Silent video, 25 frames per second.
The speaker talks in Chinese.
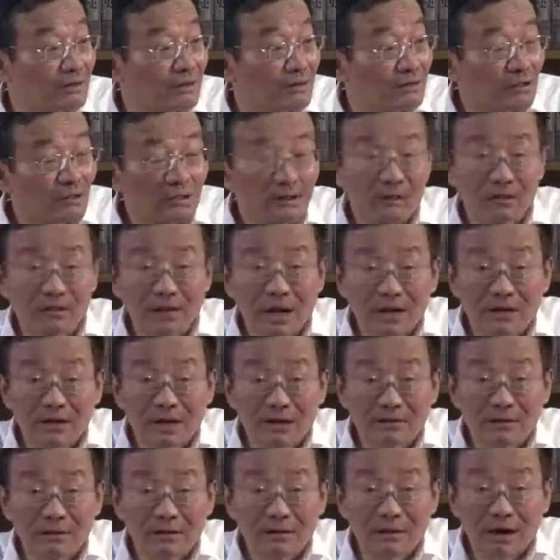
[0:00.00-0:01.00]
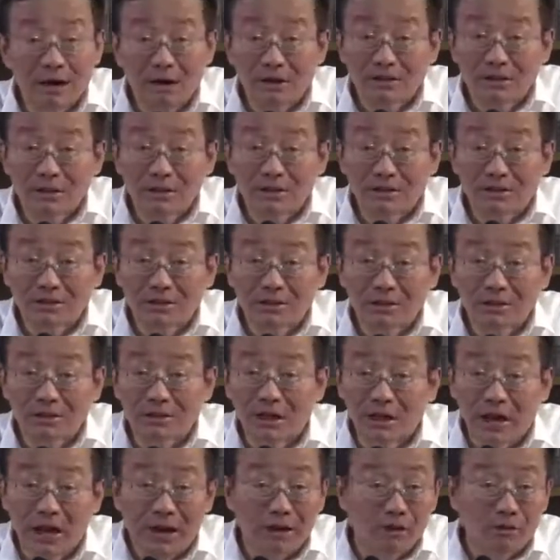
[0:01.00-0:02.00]
这李达康呢，了解了事情
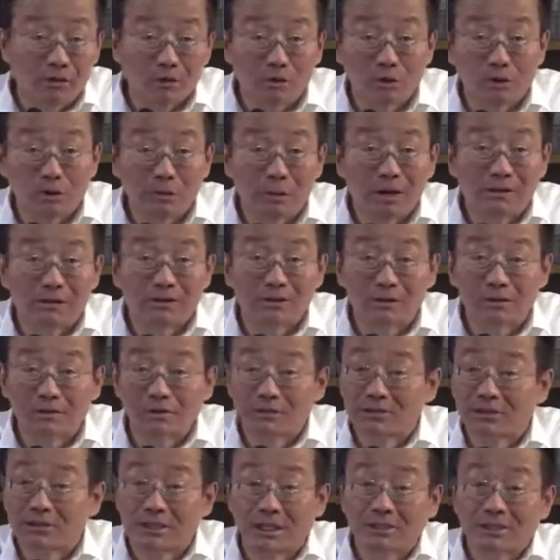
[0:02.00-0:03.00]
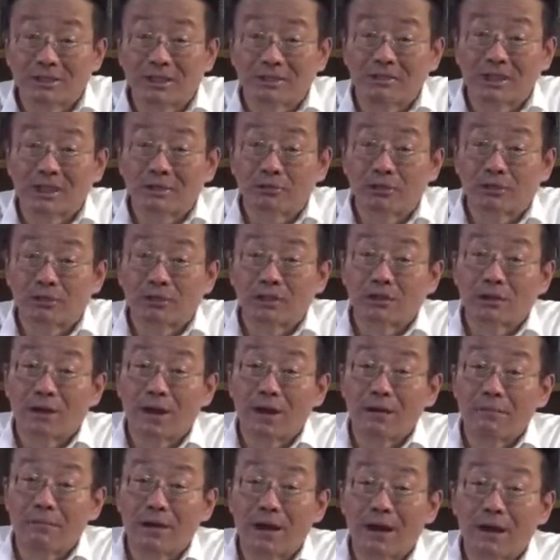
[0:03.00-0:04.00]
的来龙去脉之后，就站在山水集
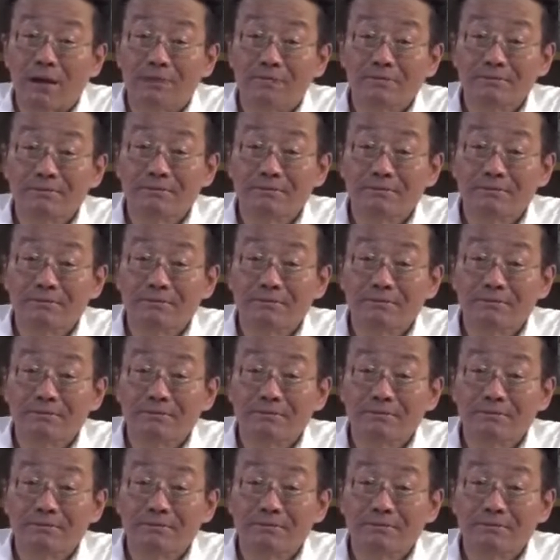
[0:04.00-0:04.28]
团一边了。